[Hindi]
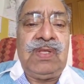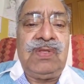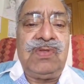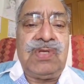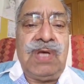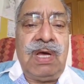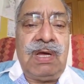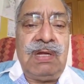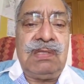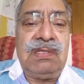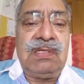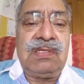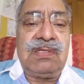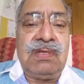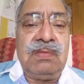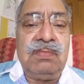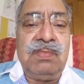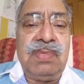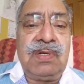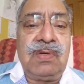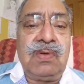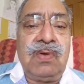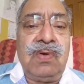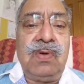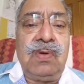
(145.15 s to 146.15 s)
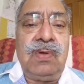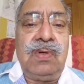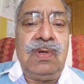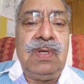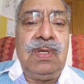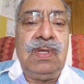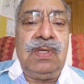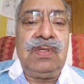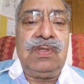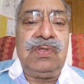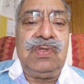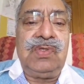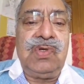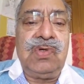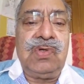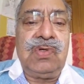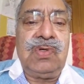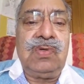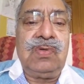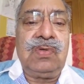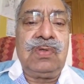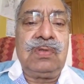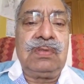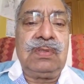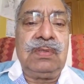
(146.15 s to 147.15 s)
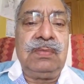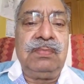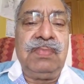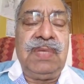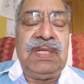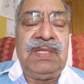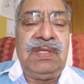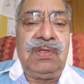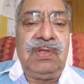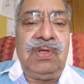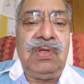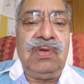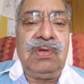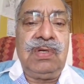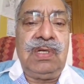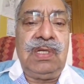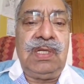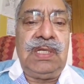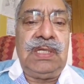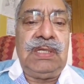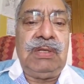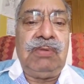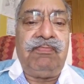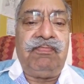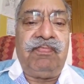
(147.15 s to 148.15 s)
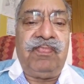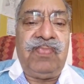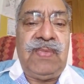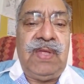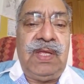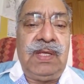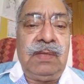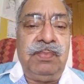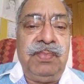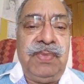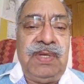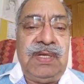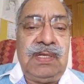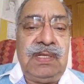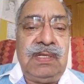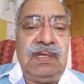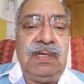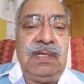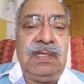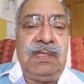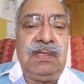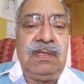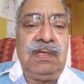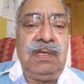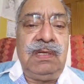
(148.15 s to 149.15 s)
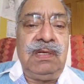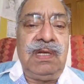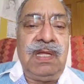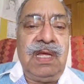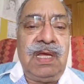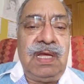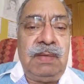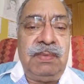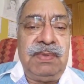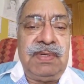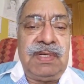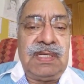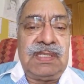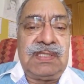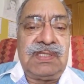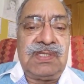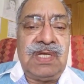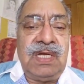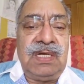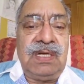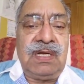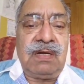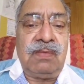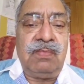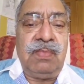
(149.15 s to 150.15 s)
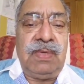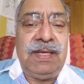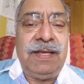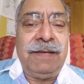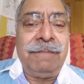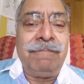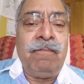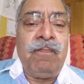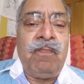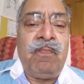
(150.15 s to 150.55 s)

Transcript: चार दिसंबर को जो मंत्रियों ने एक मीटिंग ली थी इंडिया हैबिटेट सेंटर में